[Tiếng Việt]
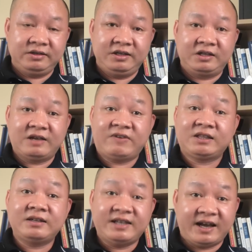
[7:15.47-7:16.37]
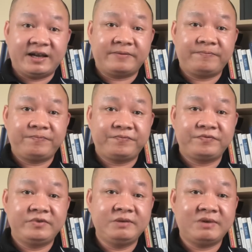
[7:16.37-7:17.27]
thì người ta phát tận nhà
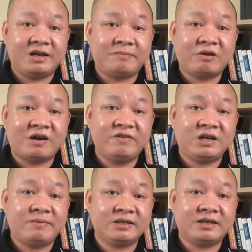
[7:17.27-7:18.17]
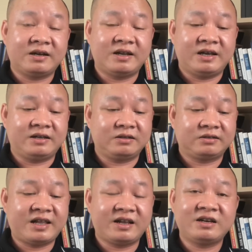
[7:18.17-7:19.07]
nhưng mà báo cáo với các bác rằng là
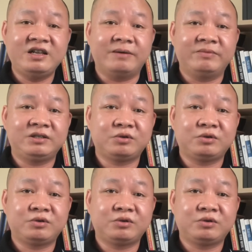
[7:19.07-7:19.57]
tại các điểm ấy,